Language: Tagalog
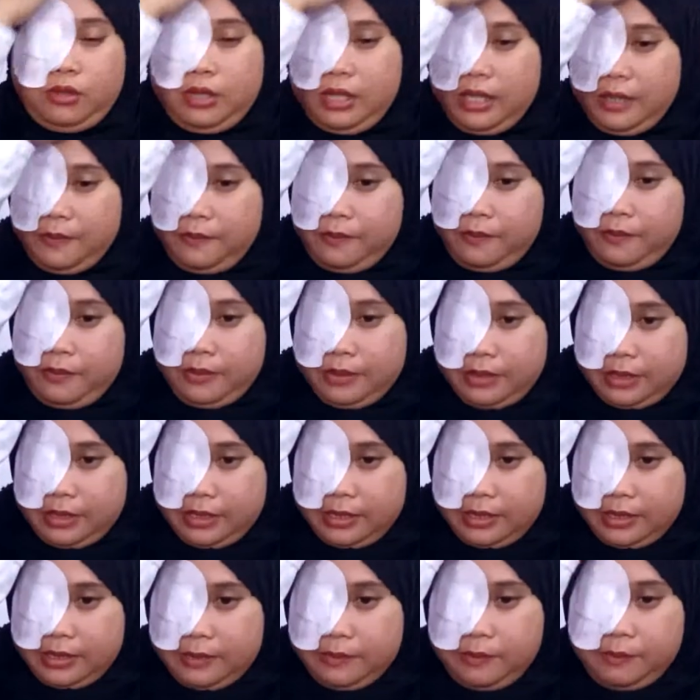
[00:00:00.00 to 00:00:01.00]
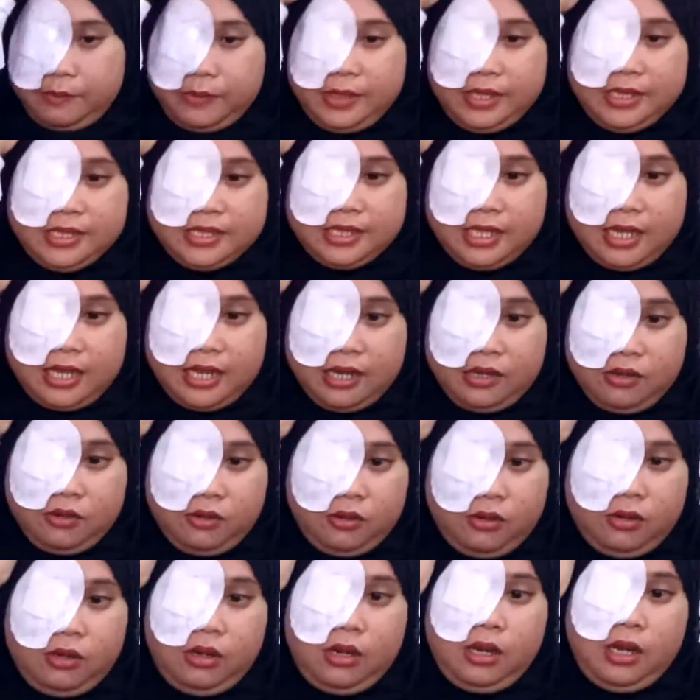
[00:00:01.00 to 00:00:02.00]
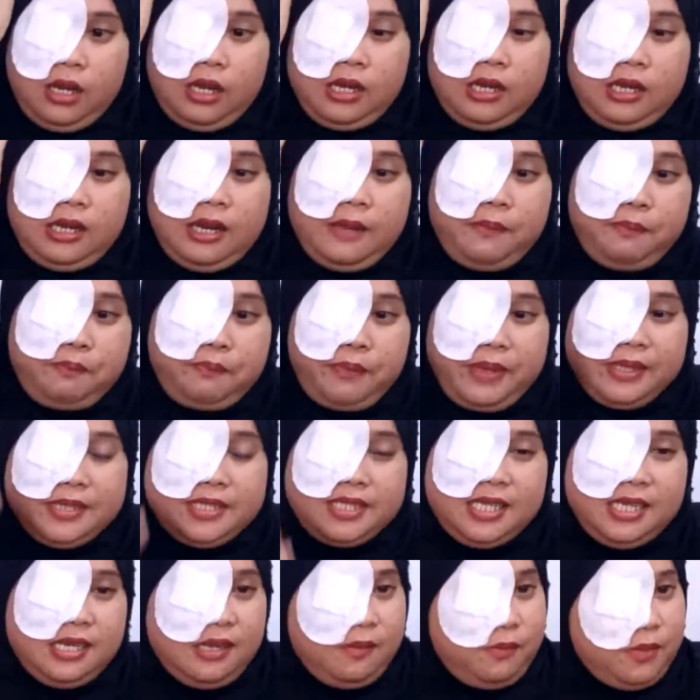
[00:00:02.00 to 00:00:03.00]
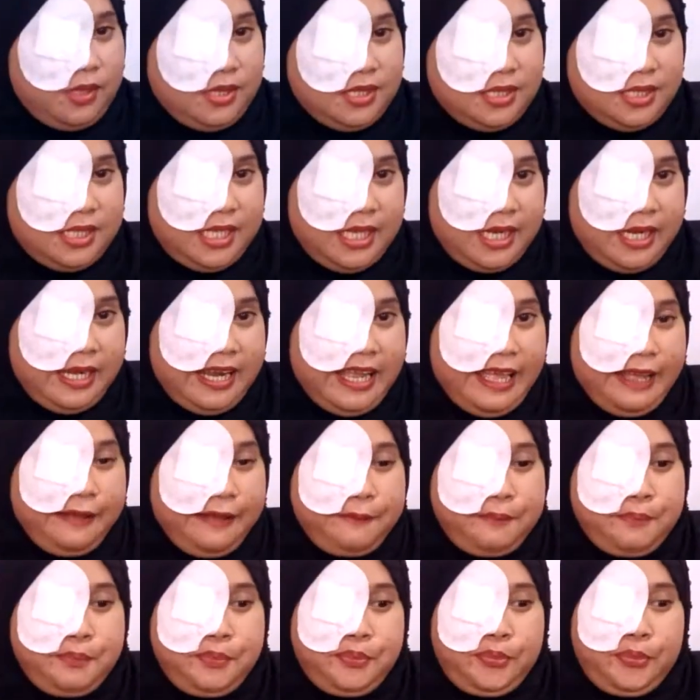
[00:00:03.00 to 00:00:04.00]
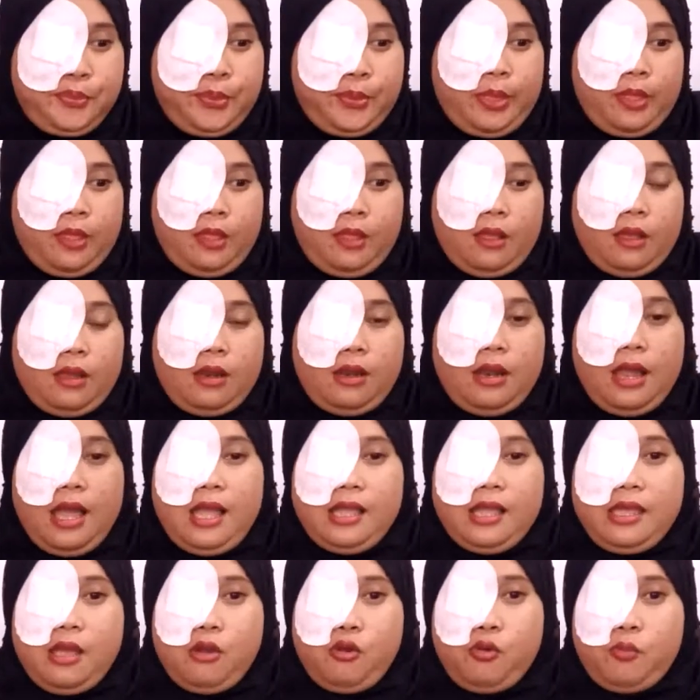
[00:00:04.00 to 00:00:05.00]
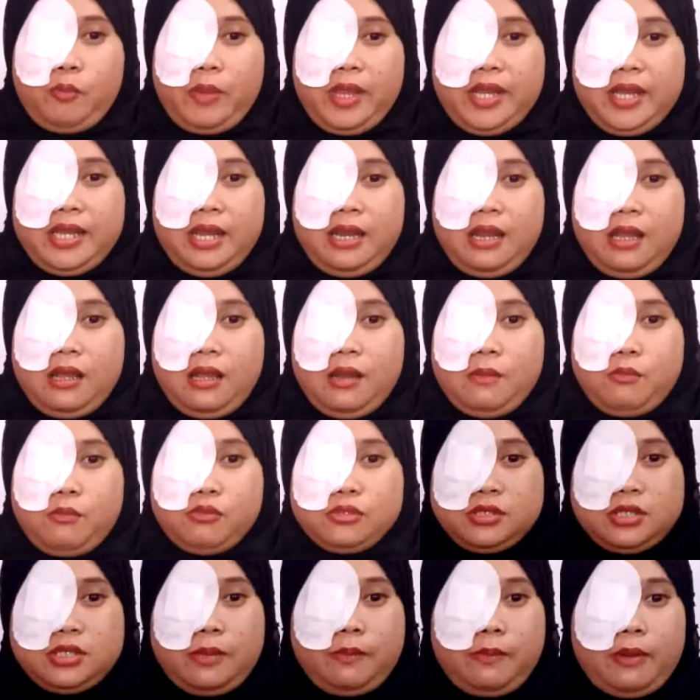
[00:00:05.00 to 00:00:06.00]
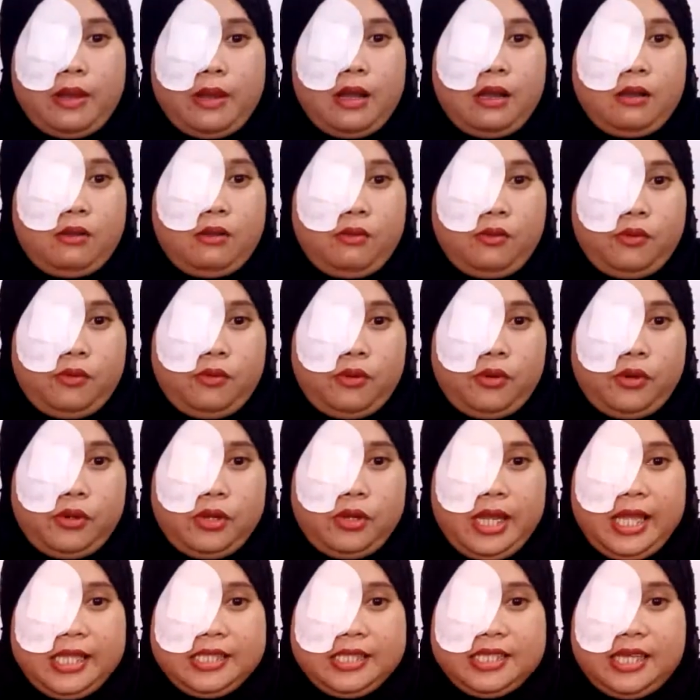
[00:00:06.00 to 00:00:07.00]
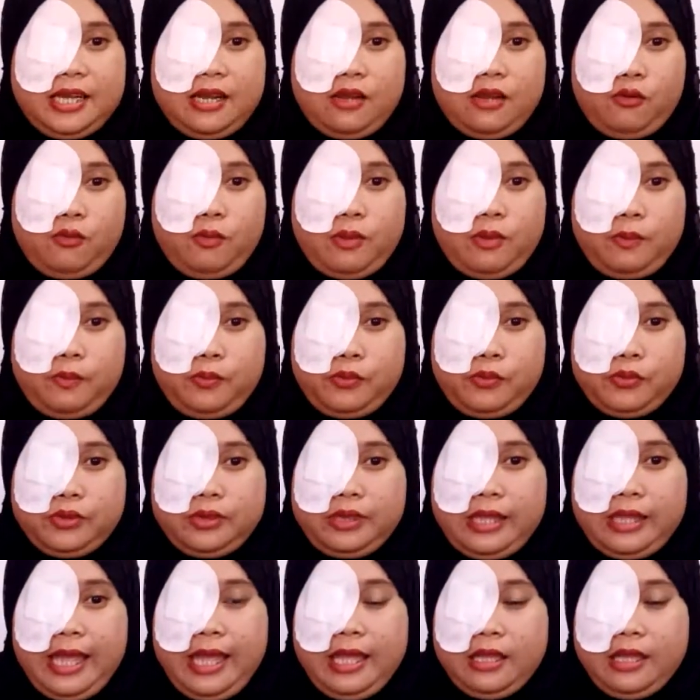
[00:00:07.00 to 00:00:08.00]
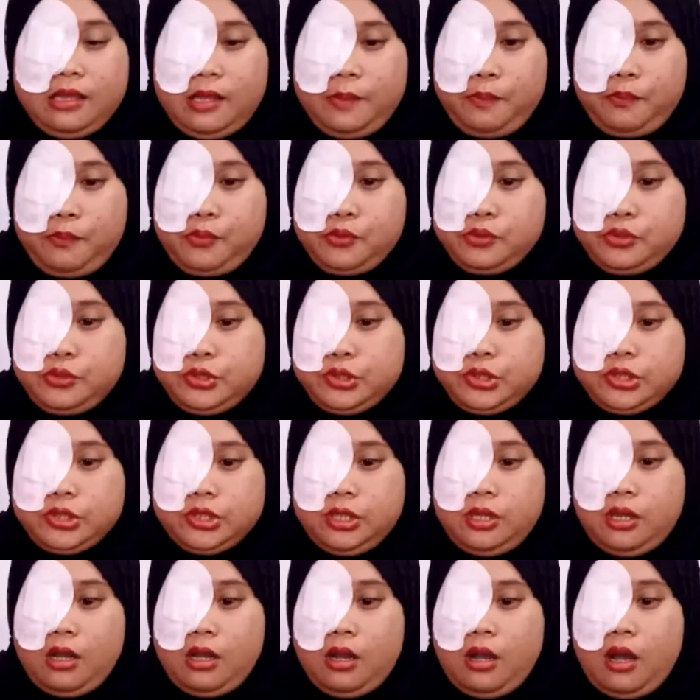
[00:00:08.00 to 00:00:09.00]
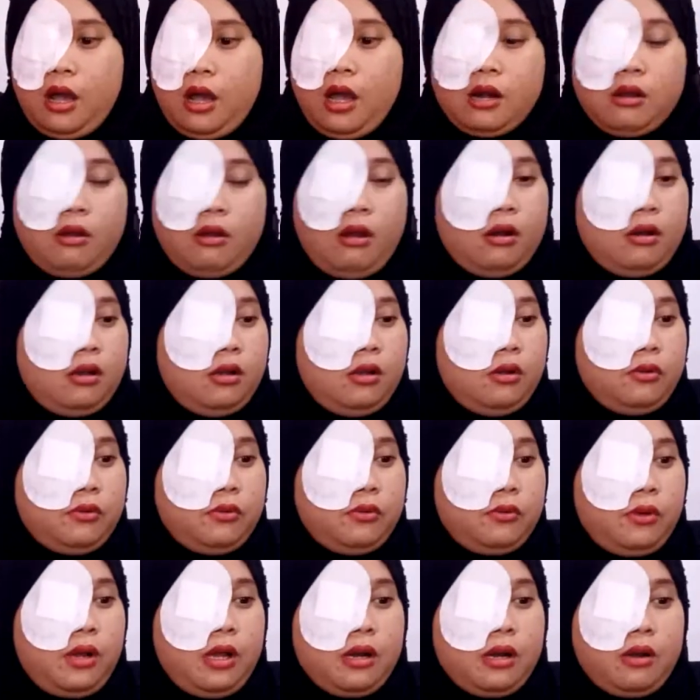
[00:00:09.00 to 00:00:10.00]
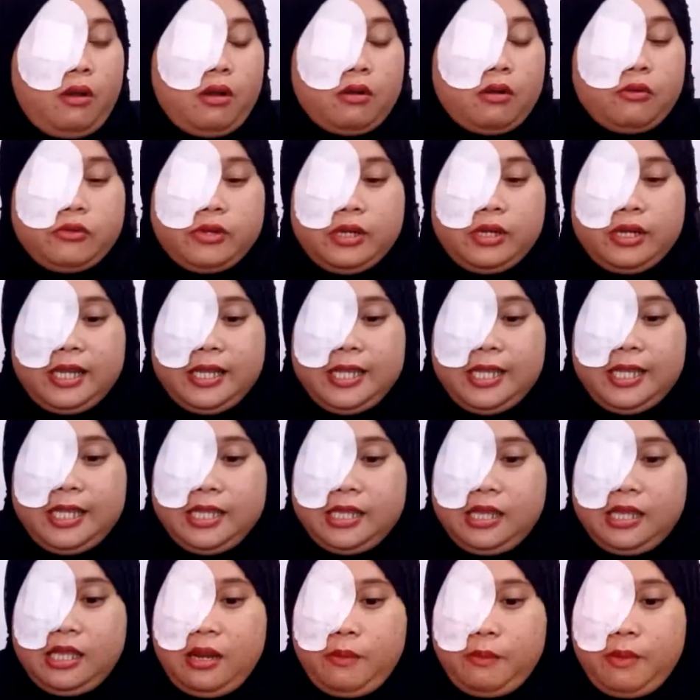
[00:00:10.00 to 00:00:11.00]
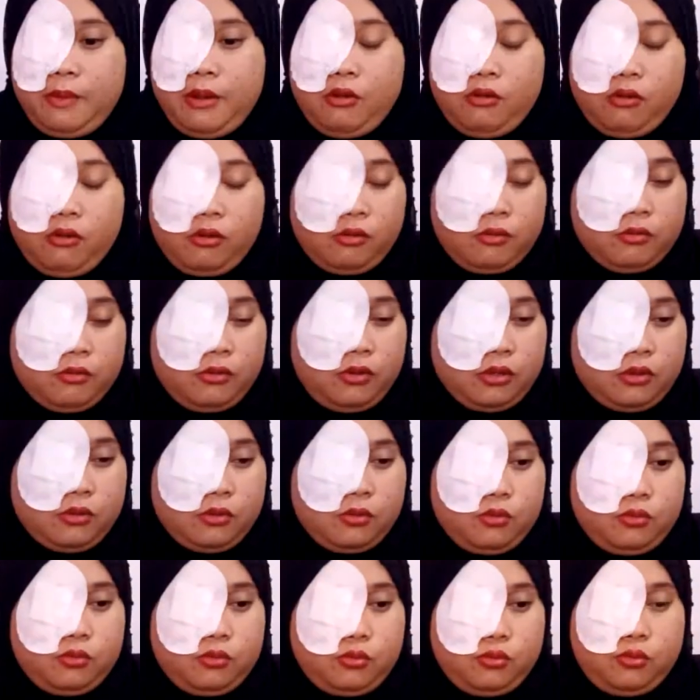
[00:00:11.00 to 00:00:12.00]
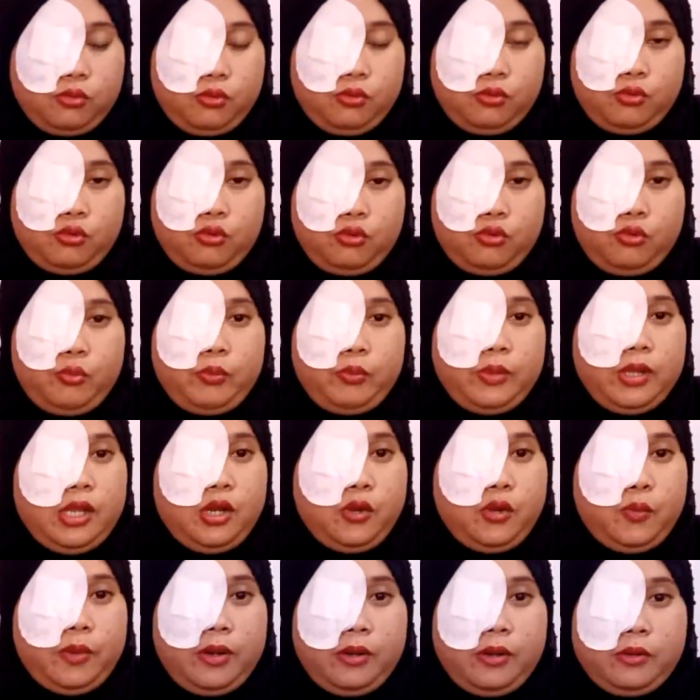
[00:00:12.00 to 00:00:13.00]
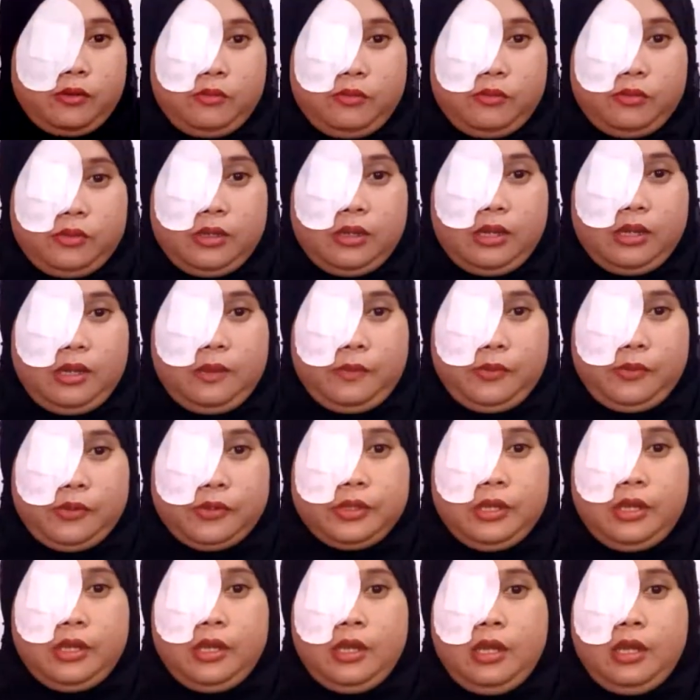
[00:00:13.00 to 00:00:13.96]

Kaya minsan, napansin ni Mr. na lagi akong may dalang gamot sa bag ko kahit saan ako magpunta. Tapos, araw-araw, araw-araw na nakikita na bago ako natutulog, umiinom ako ng gamot.